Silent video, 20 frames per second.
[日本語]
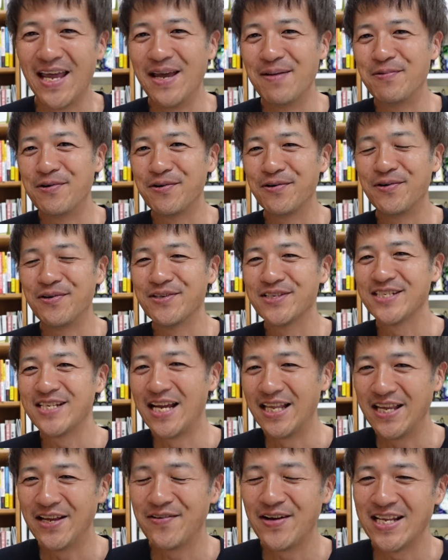僕の
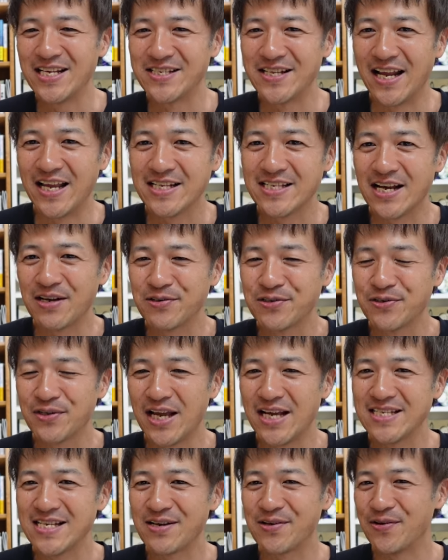チャンネルはですね、削除
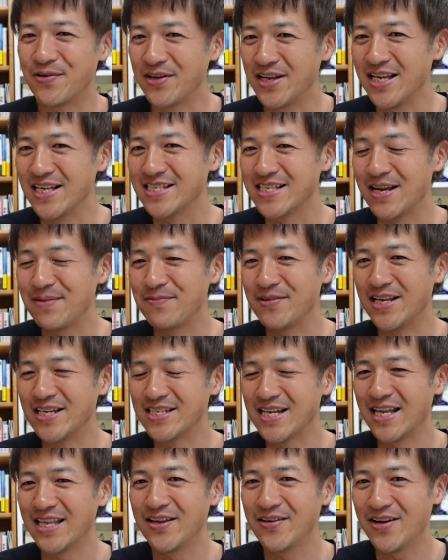対策用に全部で
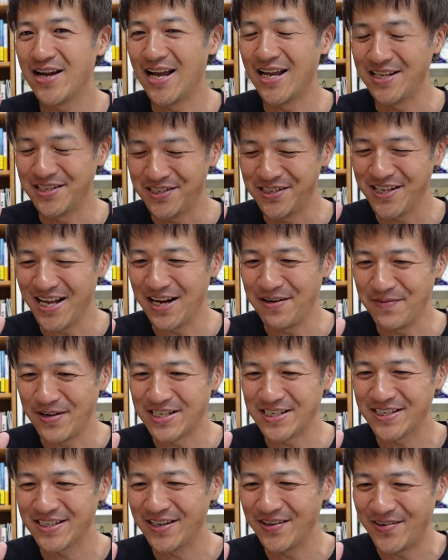チャンネルが5つありま
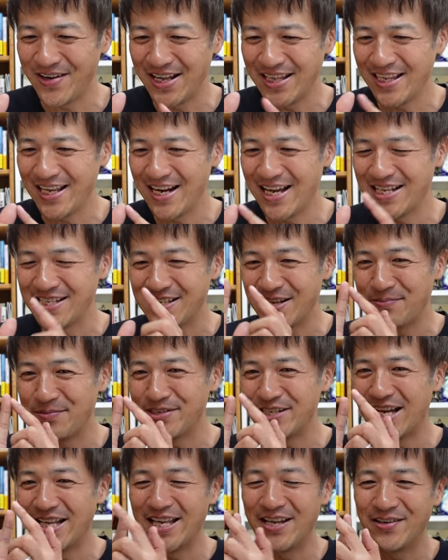す。よかったら全部
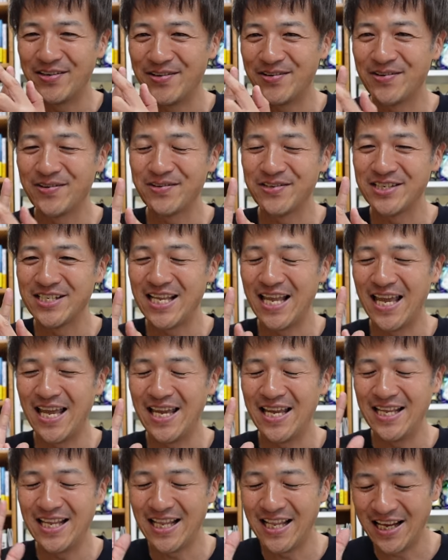チャンネル登録して
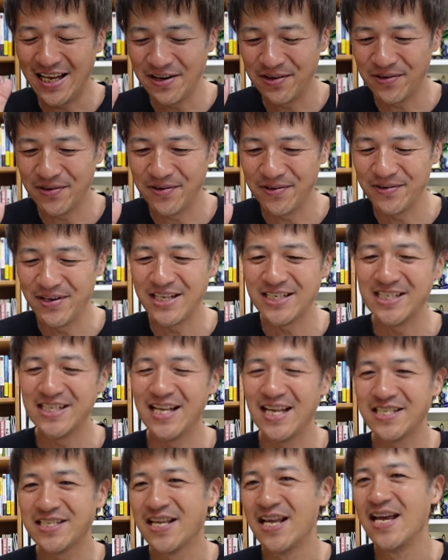いただけると嬉しい
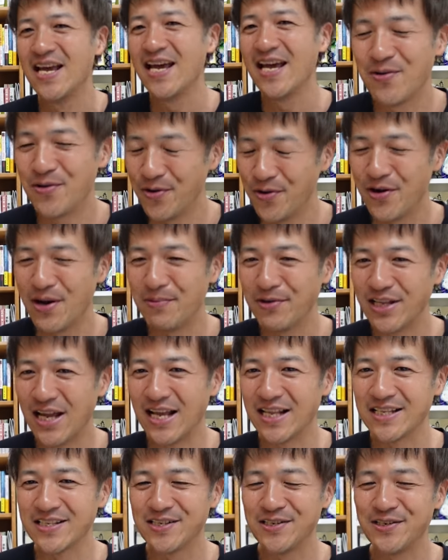です。高評価
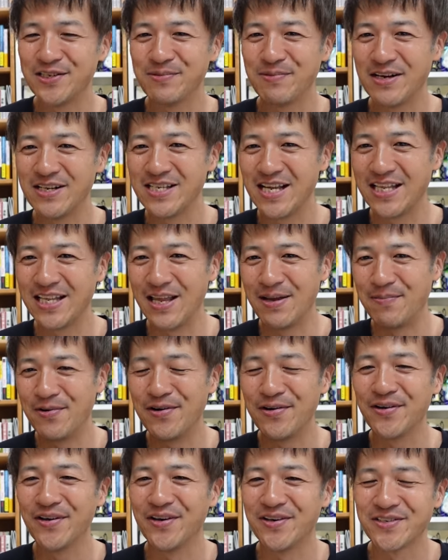ボタン、通知ベル設定
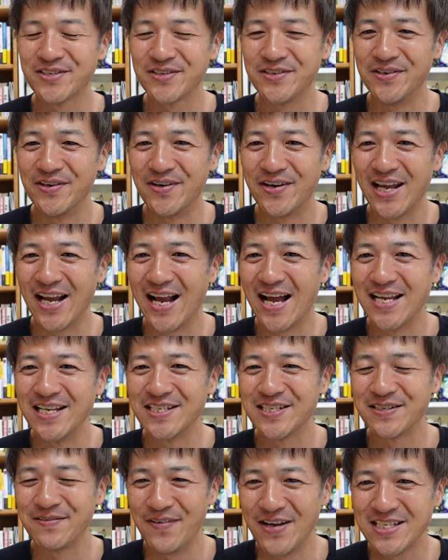もよろしくお願い
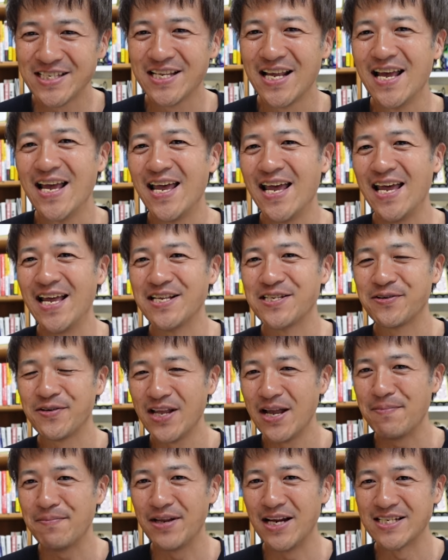します。それ
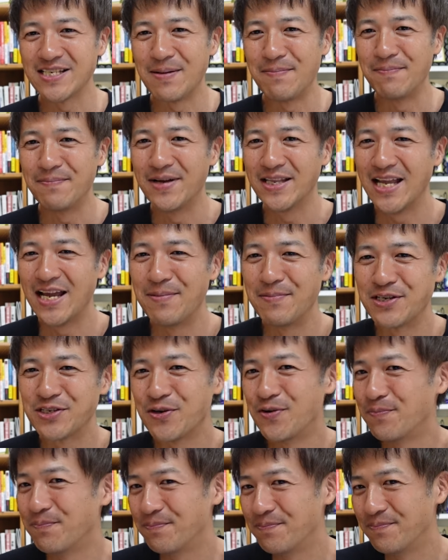では皆さんまた会いま
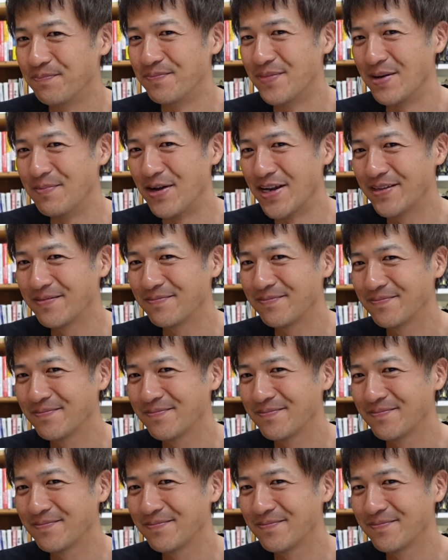しょう。バイバイ。